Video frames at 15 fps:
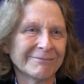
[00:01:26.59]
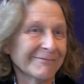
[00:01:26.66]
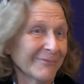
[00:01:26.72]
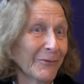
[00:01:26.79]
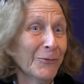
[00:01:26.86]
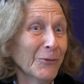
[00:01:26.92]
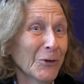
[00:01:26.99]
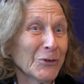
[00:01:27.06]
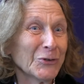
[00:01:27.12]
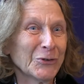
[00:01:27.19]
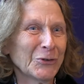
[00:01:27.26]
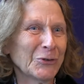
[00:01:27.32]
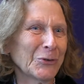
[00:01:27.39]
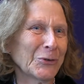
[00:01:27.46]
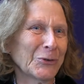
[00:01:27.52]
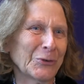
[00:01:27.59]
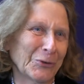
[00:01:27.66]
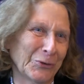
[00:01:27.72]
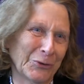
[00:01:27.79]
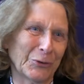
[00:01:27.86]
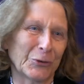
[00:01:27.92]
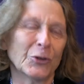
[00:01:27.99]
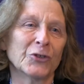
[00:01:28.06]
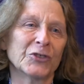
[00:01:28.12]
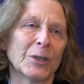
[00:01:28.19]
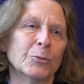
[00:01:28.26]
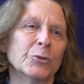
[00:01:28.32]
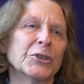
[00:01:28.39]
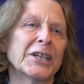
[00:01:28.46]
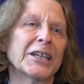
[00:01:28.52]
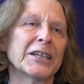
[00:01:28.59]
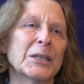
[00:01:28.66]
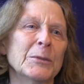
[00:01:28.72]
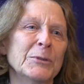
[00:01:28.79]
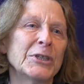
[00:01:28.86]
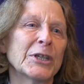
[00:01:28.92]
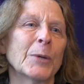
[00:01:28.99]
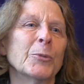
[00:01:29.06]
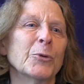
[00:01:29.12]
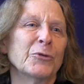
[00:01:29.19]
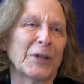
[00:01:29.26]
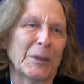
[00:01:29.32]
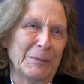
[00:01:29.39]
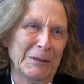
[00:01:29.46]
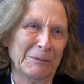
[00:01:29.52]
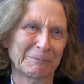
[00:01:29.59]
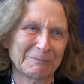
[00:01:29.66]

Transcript: forte que dans un monde académique un peu fermé.